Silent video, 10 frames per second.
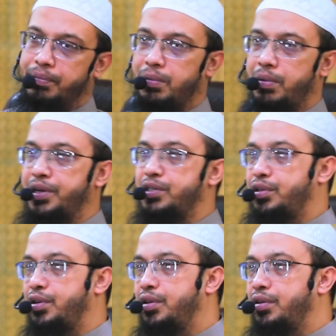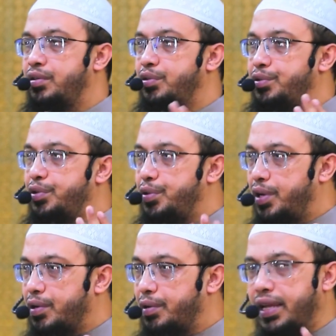মা বাবার জন্য
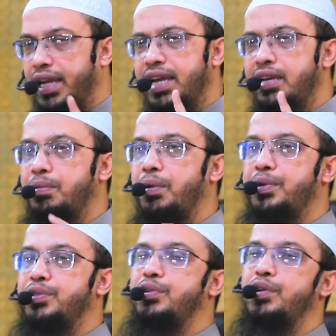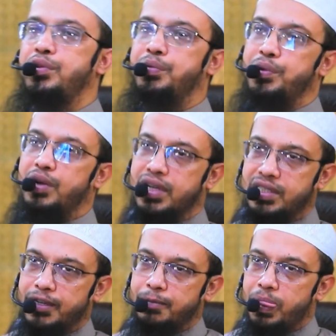দোয়া করে এটা মা বাবার জন্য অনেক উপকার
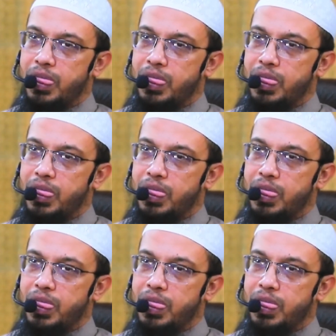আসে